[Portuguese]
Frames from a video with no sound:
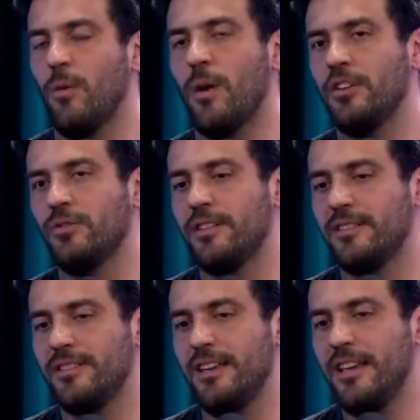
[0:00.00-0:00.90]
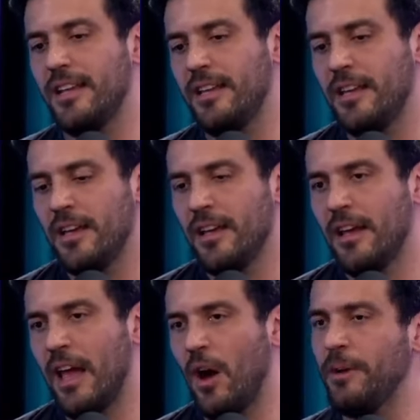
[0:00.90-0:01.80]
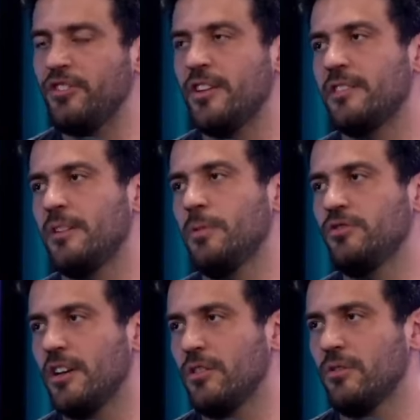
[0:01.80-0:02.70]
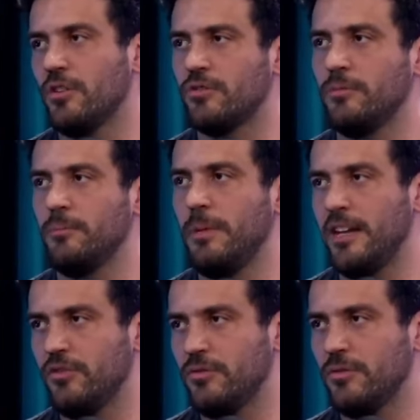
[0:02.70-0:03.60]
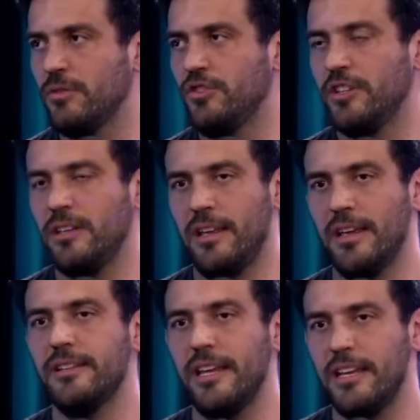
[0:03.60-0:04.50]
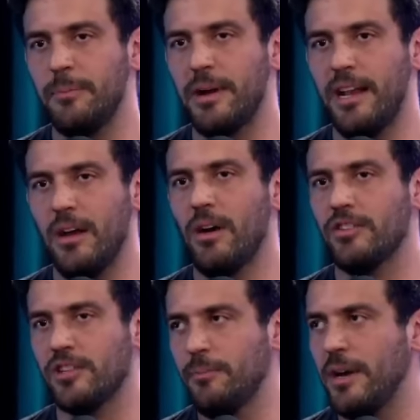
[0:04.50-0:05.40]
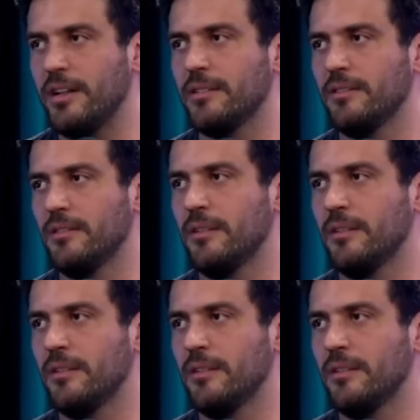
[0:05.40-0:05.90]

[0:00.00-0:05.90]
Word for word: Eu acho que se ele realmente receber um diagnóstico médico de que ele tem que parar, eu acho que ele para.